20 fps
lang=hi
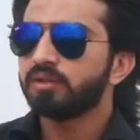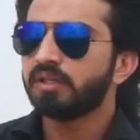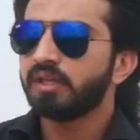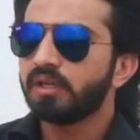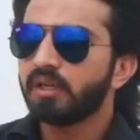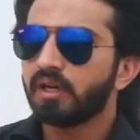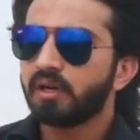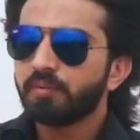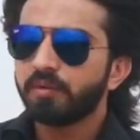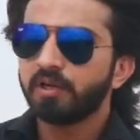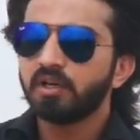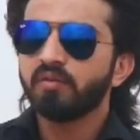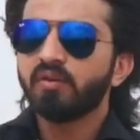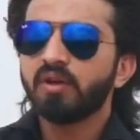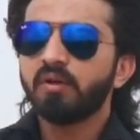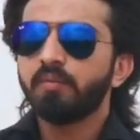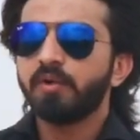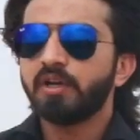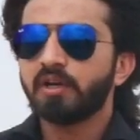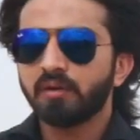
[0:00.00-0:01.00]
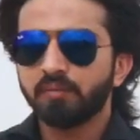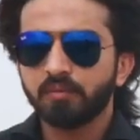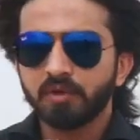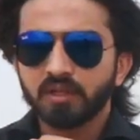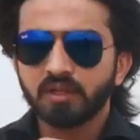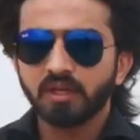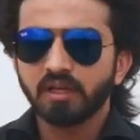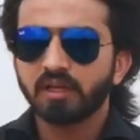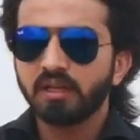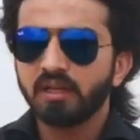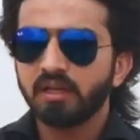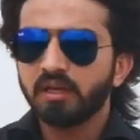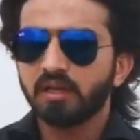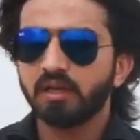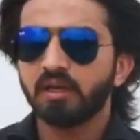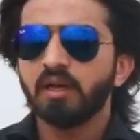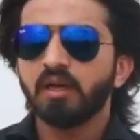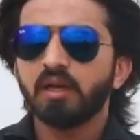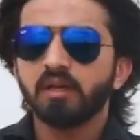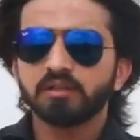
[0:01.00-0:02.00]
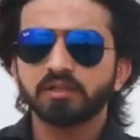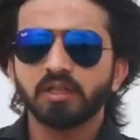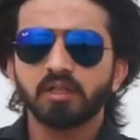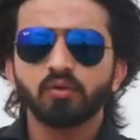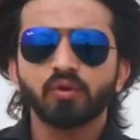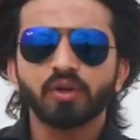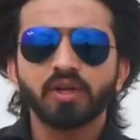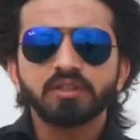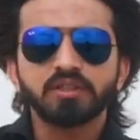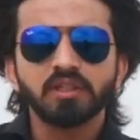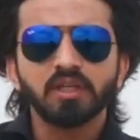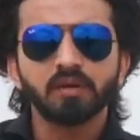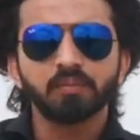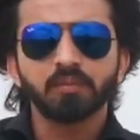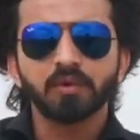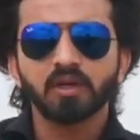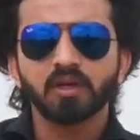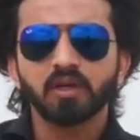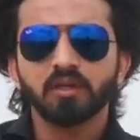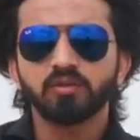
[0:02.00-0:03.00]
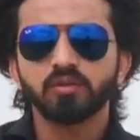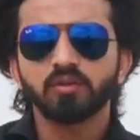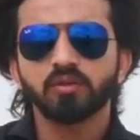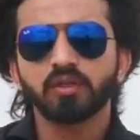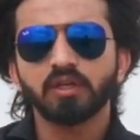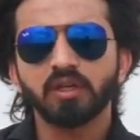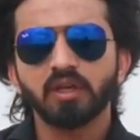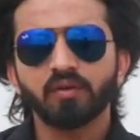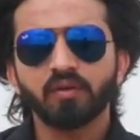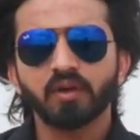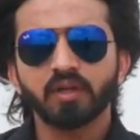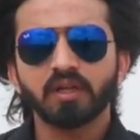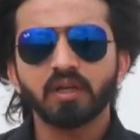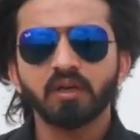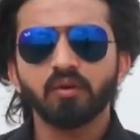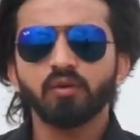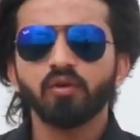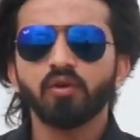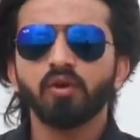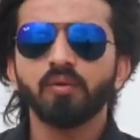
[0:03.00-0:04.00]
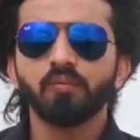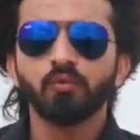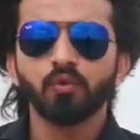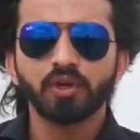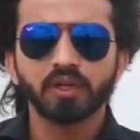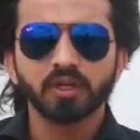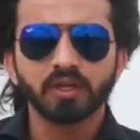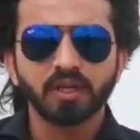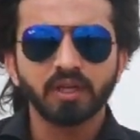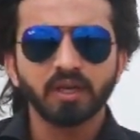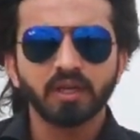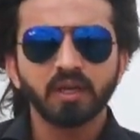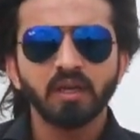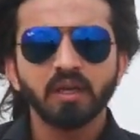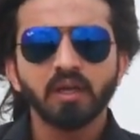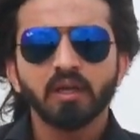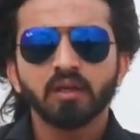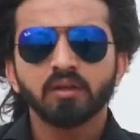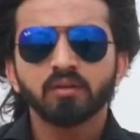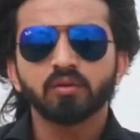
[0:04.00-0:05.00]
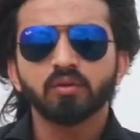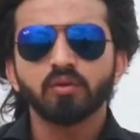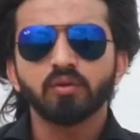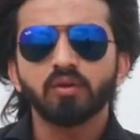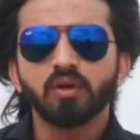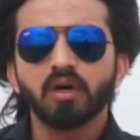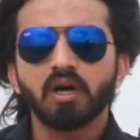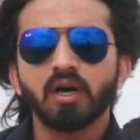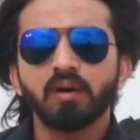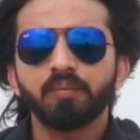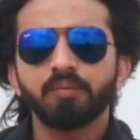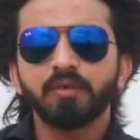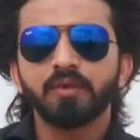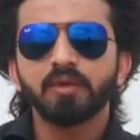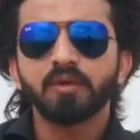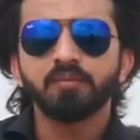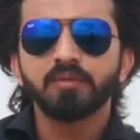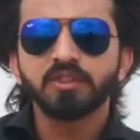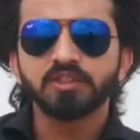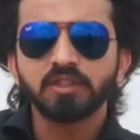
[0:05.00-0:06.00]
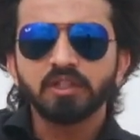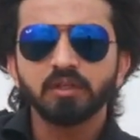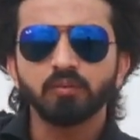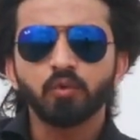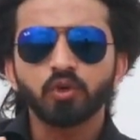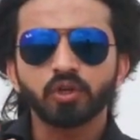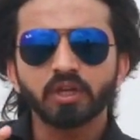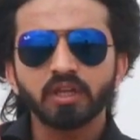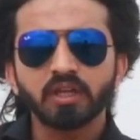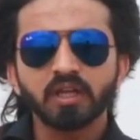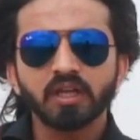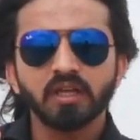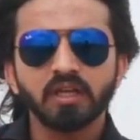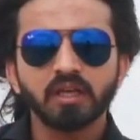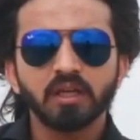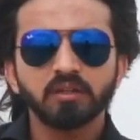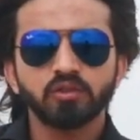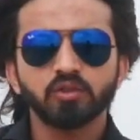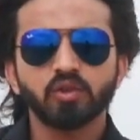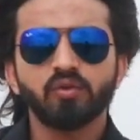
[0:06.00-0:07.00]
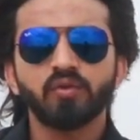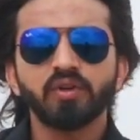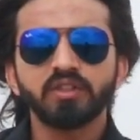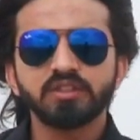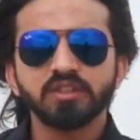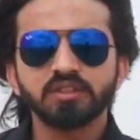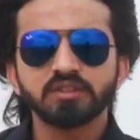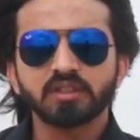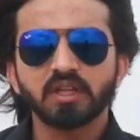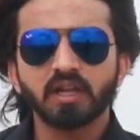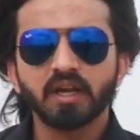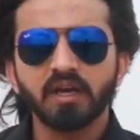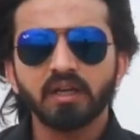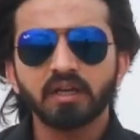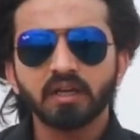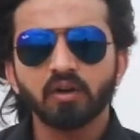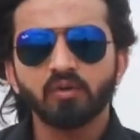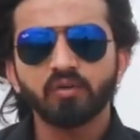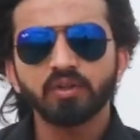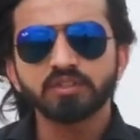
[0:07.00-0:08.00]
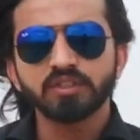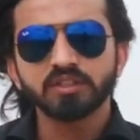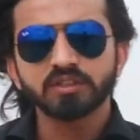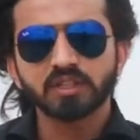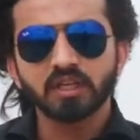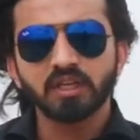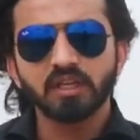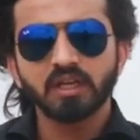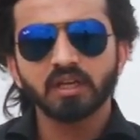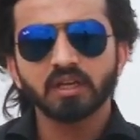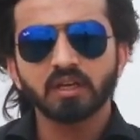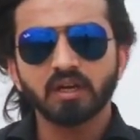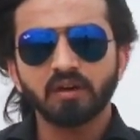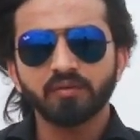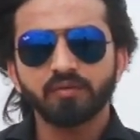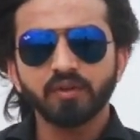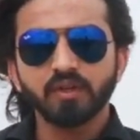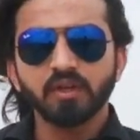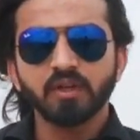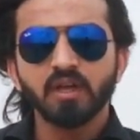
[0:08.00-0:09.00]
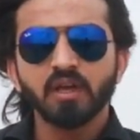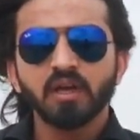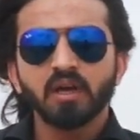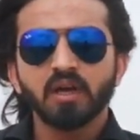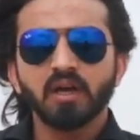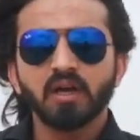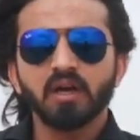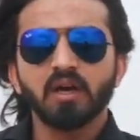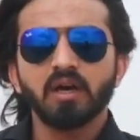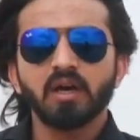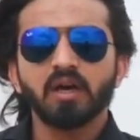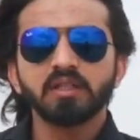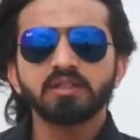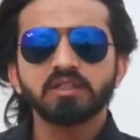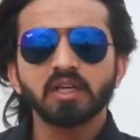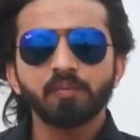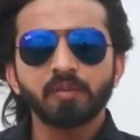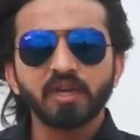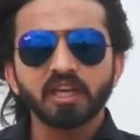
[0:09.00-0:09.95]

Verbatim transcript: तो ये यहाँ पे डेवलपमेंट हमने देख लिया है शायद कराची ने अपना जो किया वादा है उन्होंने पूरा किया है तो आप मज़ीद बुकिंग के लिए जो ओवरसीज़ क्लाइंट हैं ओवरसीज़ के लिए काफ़ी अच्छा